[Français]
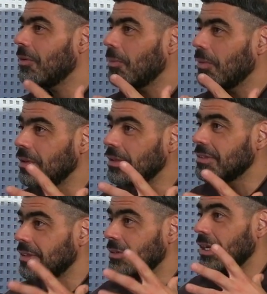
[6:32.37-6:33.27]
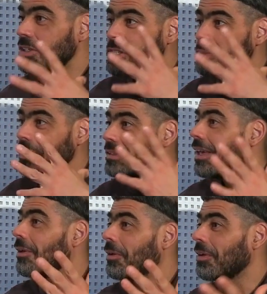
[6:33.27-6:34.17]
comment ils c'est un régime de
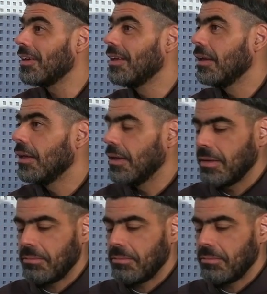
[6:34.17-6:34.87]
terreur. Ça.